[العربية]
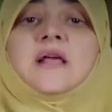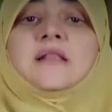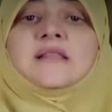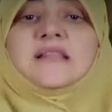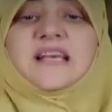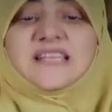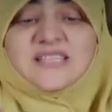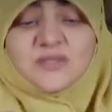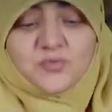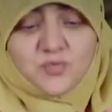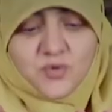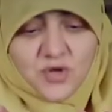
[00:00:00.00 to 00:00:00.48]

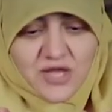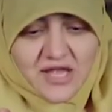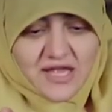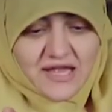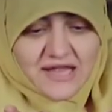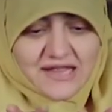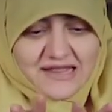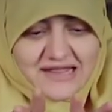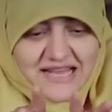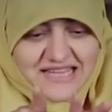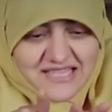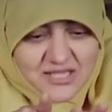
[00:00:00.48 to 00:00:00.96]
ده اسمه
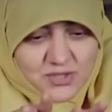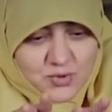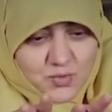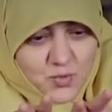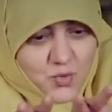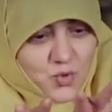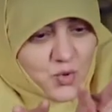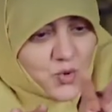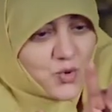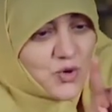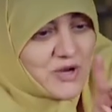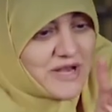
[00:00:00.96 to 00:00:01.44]
ايه ده
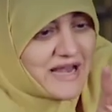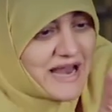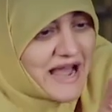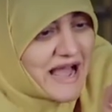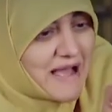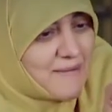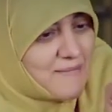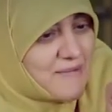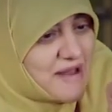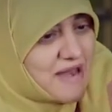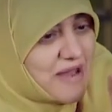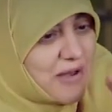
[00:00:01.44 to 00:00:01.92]
اسمه
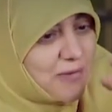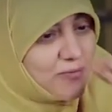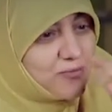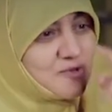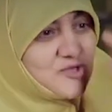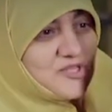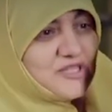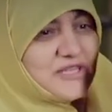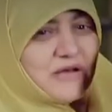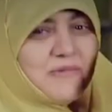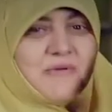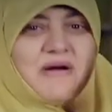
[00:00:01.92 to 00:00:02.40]
العمل
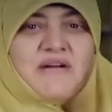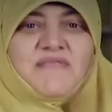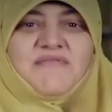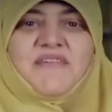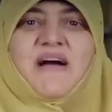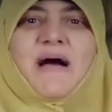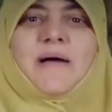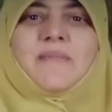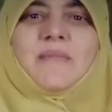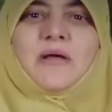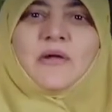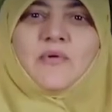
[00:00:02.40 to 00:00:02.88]
المزدوج
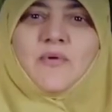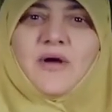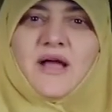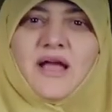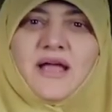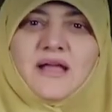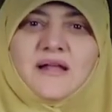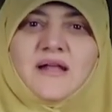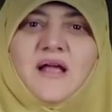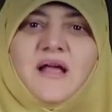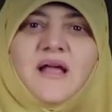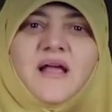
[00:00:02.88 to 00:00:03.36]
في عمل
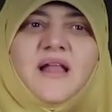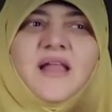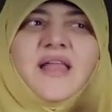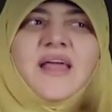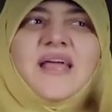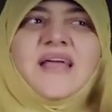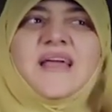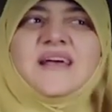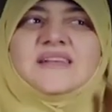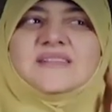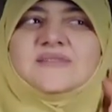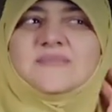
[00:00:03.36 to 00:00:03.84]
واحد
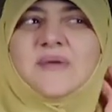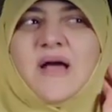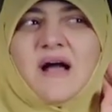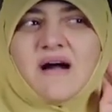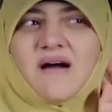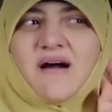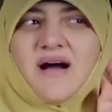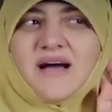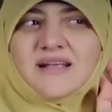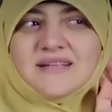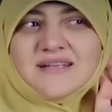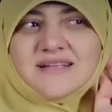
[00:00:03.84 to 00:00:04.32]
اللي هي اسمها
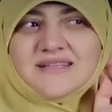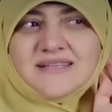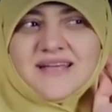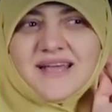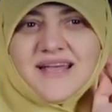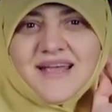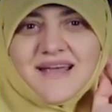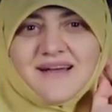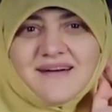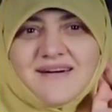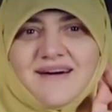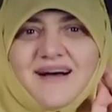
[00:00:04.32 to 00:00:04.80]
قاعده
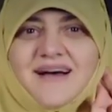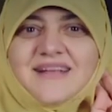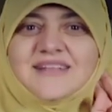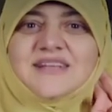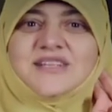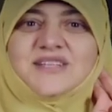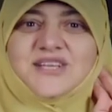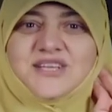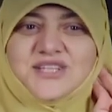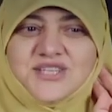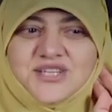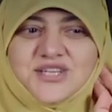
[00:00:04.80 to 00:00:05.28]
ايه
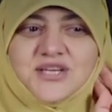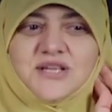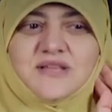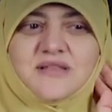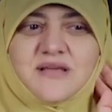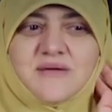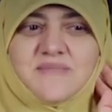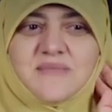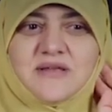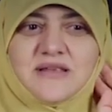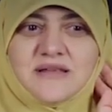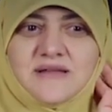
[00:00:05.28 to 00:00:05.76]
قاعده 20
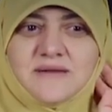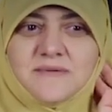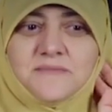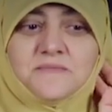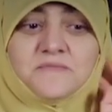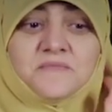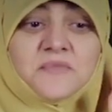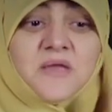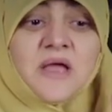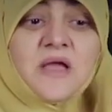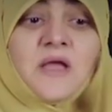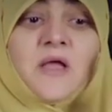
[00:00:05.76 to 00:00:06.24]
80
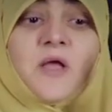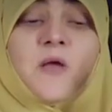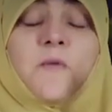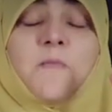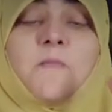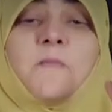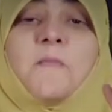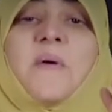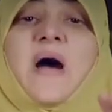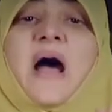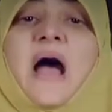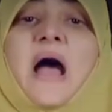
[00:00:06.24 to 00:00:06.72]

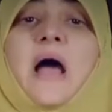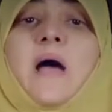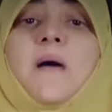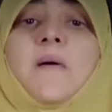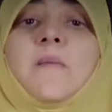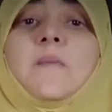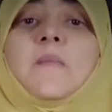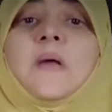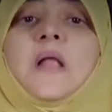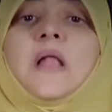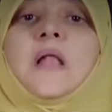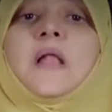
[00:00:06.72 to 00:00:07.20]

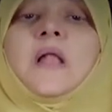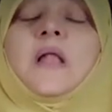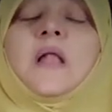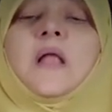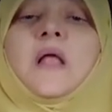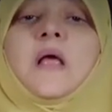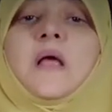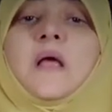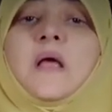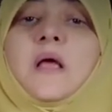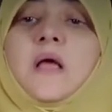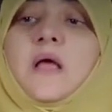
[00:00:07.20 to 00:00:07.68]
بعمل
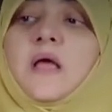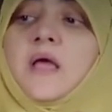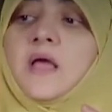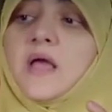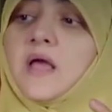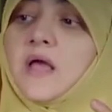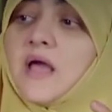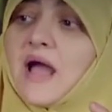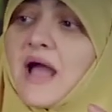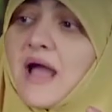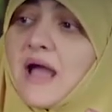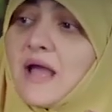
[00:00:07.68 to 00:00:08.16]

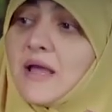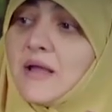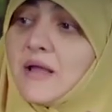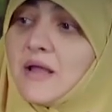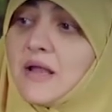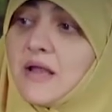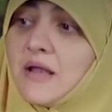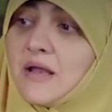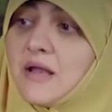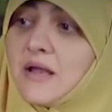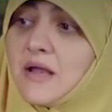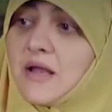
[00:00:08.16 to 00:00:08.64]
آه،
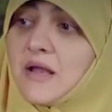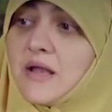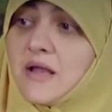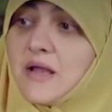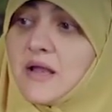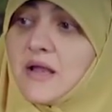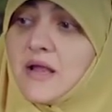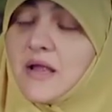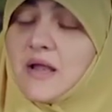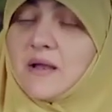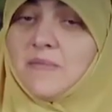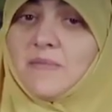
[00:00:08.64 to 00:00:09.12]
آه،
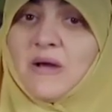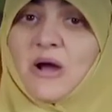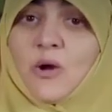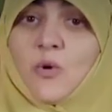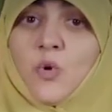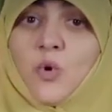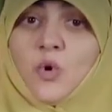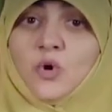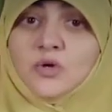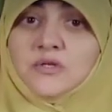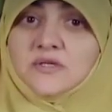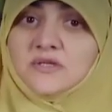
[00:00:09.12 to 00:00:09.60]

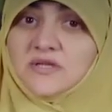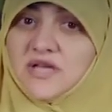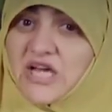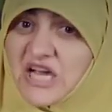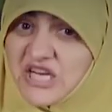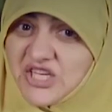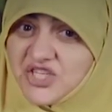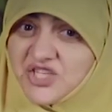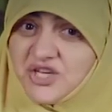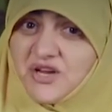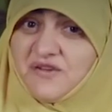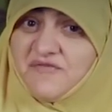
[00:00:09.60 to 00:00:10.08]
المجهود 20%
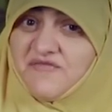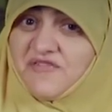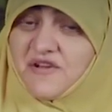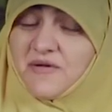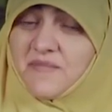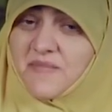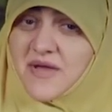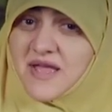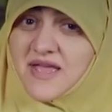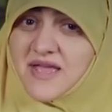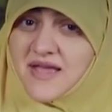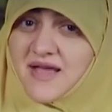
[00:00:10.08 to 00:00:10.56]

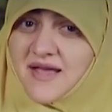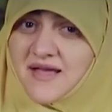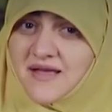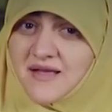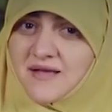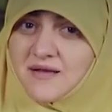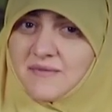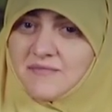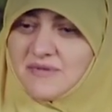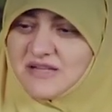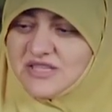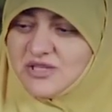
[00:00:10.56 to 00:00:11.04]

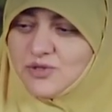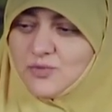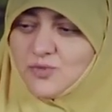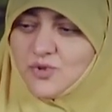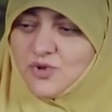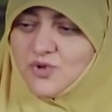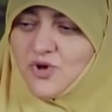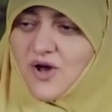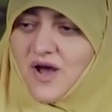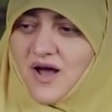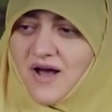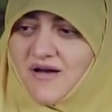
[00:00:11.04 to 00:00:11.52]
بس
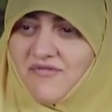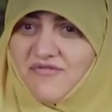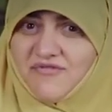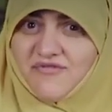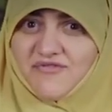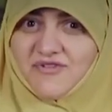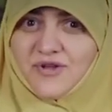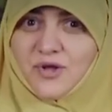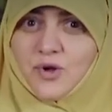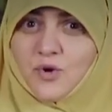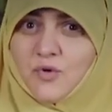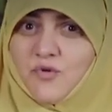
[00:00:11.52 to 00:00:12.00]

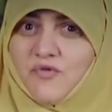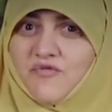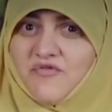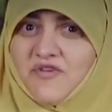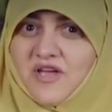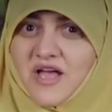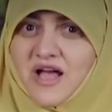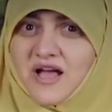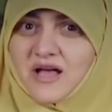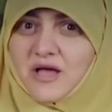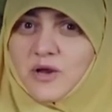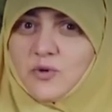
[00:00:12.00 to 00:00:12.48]
مضاعف
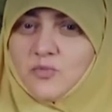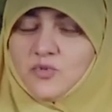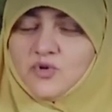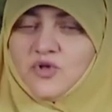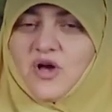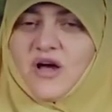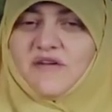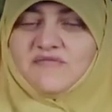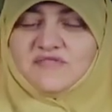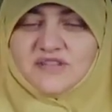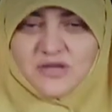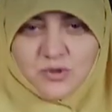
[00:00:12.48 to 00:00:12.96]
وفي اجر
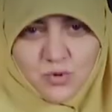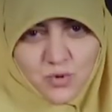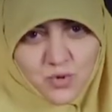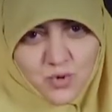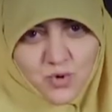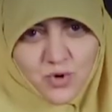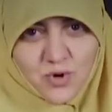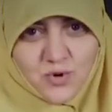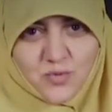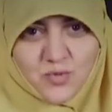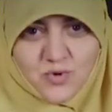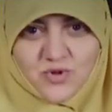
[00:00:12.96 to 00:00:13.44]
مضاعف دي
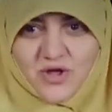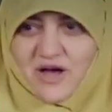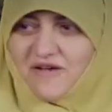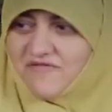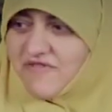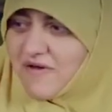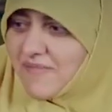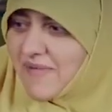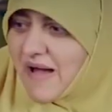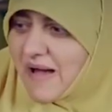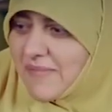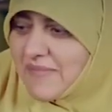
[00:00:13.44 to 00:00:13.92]
الاجور
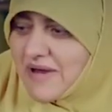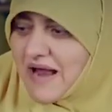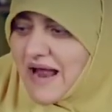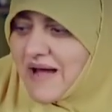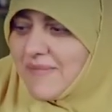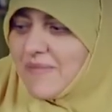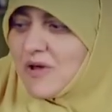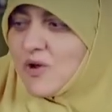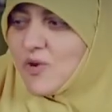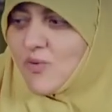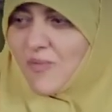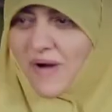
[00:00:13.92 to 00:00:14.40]
المضاعفه بعمل
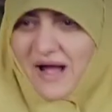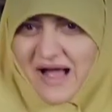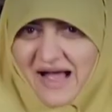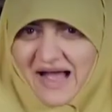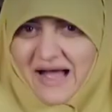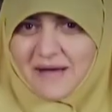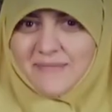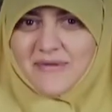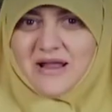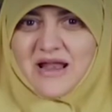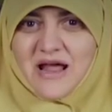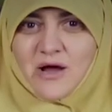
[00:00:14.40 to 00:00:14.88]
عمل
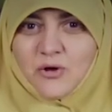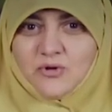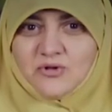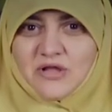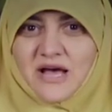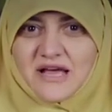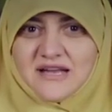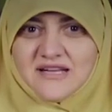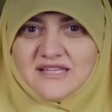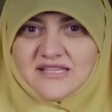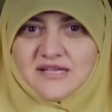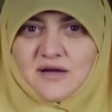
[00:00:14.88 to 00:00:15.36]
ومعاه عمل
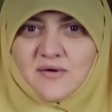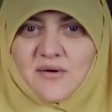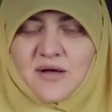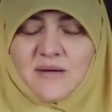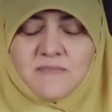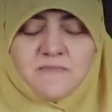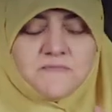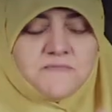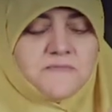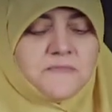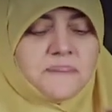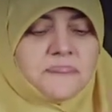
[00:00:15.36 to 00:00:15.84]
اخد عليه
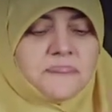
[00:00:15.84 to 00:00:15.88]
ثواب